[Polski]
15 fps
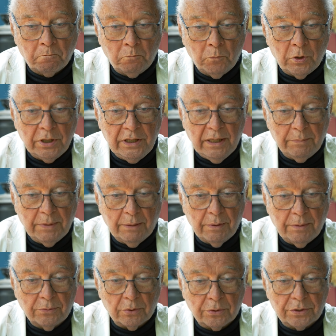No i ja
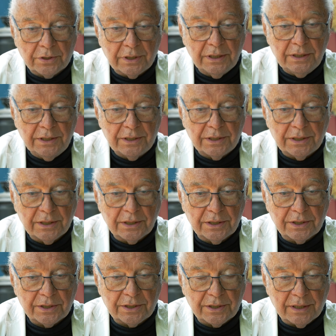miałem to szczęście,
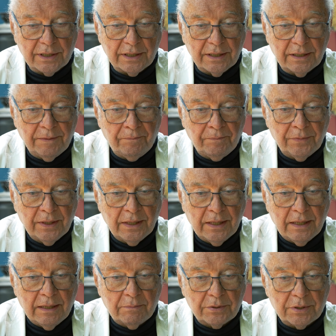że
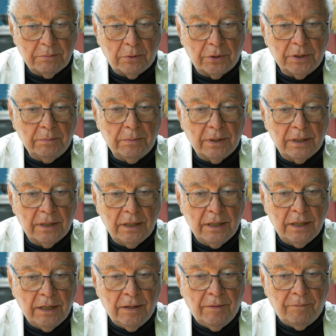przy moim
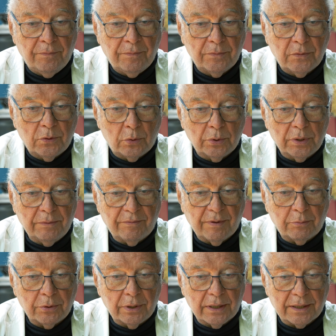drugim
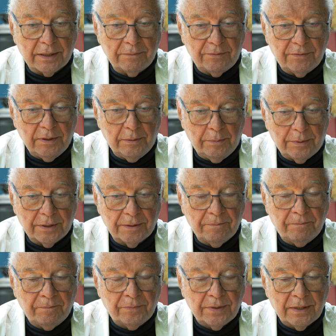fabularnym filmie,
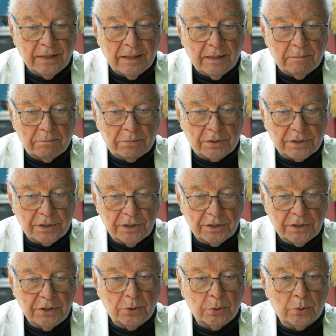przy
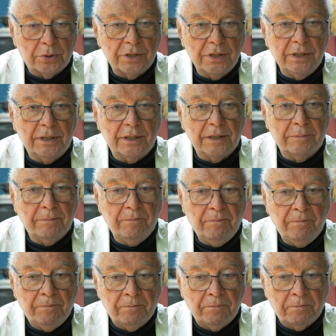życiu rodzinnym,
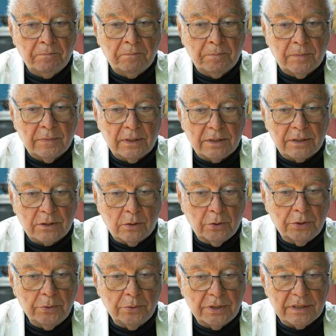
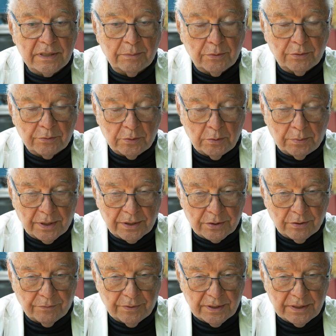zgodził się ze mną
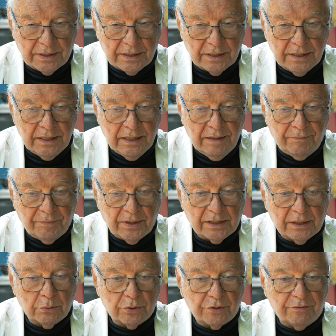współpracować
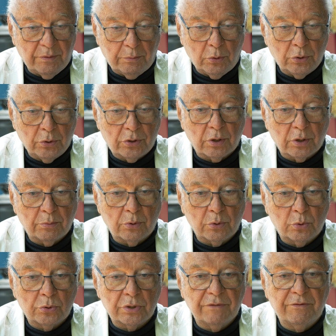Tadeusz Wybult. To było
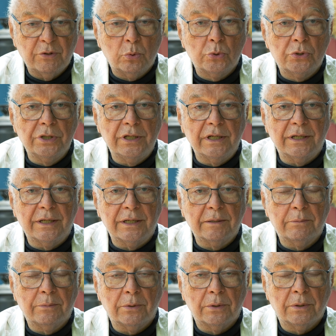duże wyróżnienie,
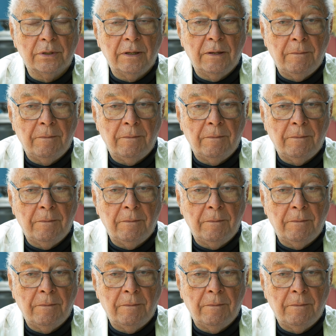bo